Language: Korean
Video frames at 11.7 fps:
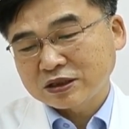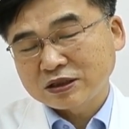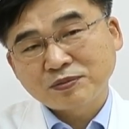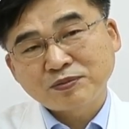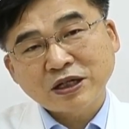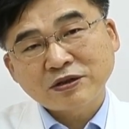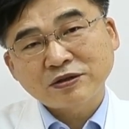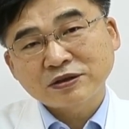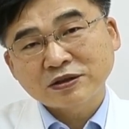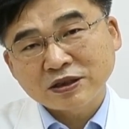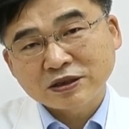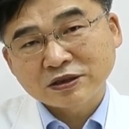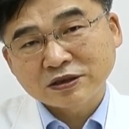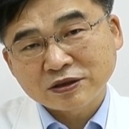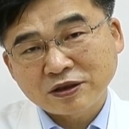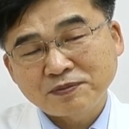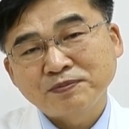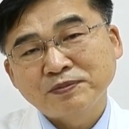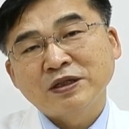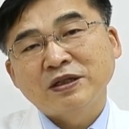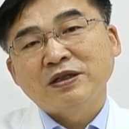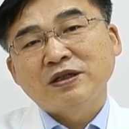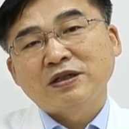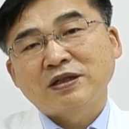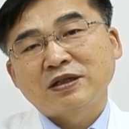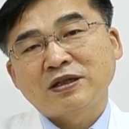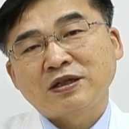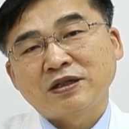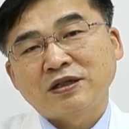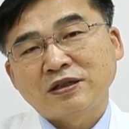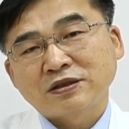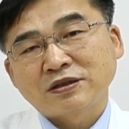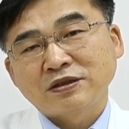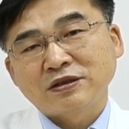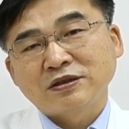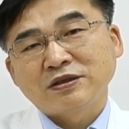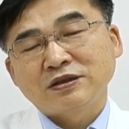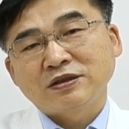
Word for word: 이 바이러스가 직접 어, 그